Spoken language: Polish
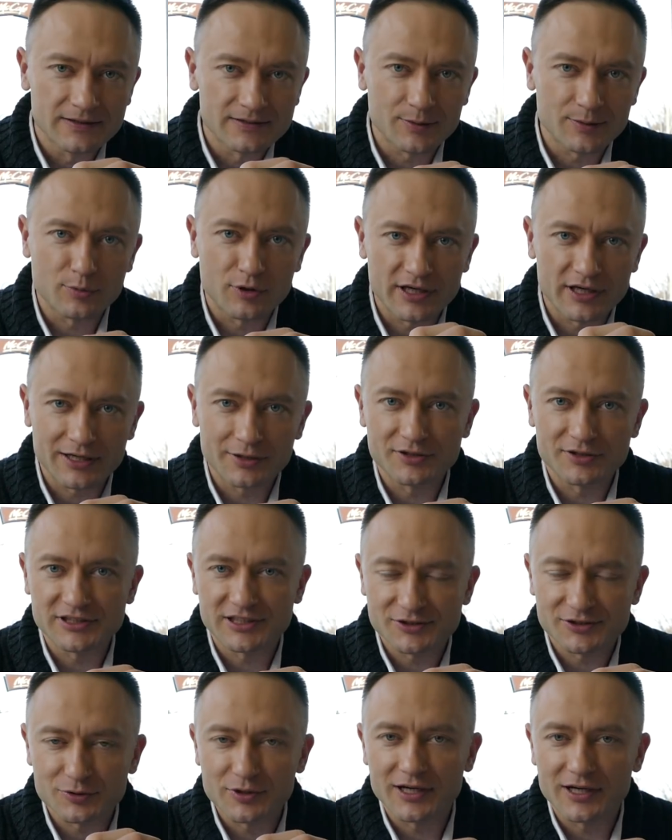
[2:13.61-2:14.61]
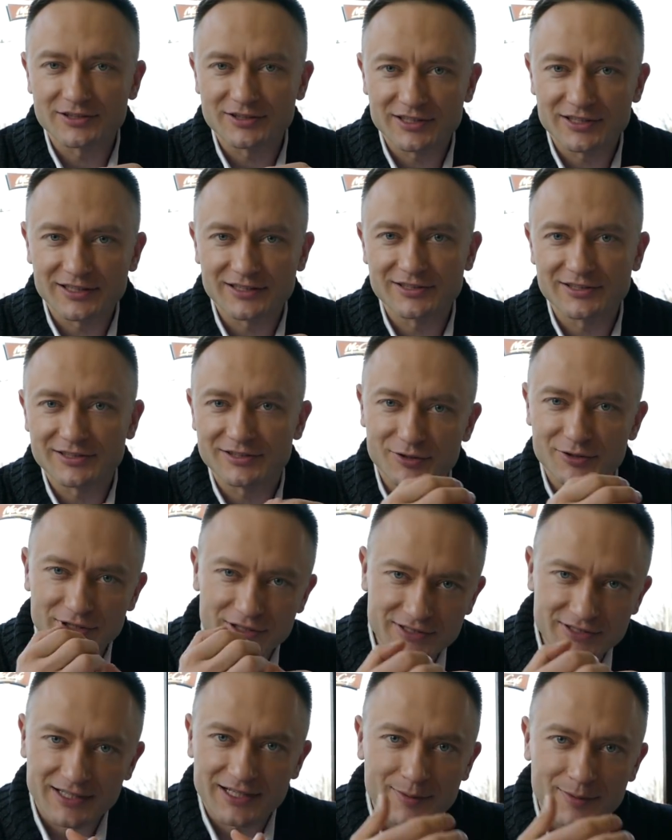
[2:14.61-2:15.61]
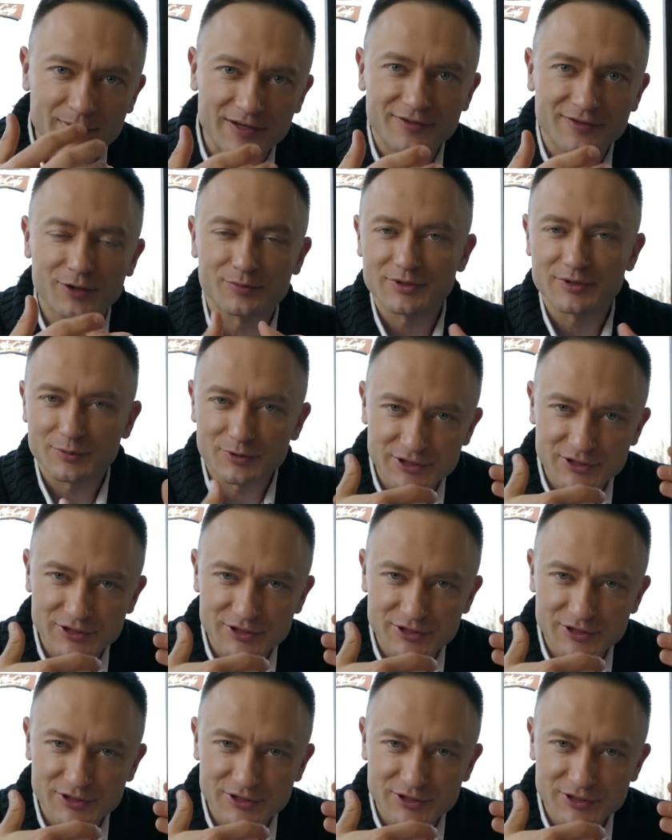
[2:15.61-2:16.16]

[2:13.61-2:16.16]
To była jego zasługa, że, że troszeczkę namawiał mnie,